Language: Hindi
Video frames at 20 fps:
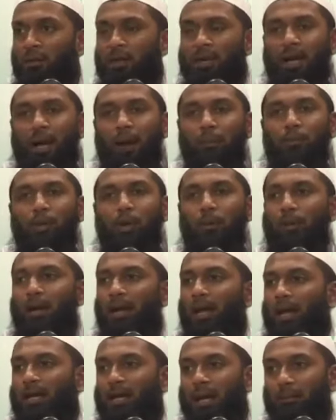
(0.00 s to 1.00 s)
वरना आपको ये
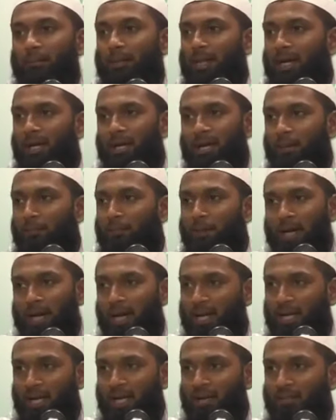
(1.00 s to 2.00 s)
बड़ा काम नहीं कर रहे हैं
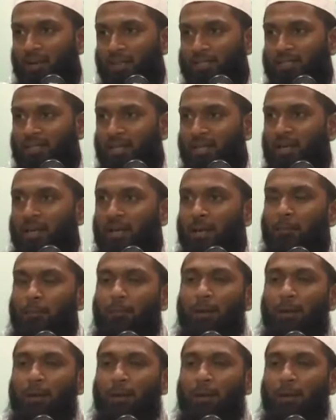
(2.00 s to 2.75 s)
पकाने के वास्ते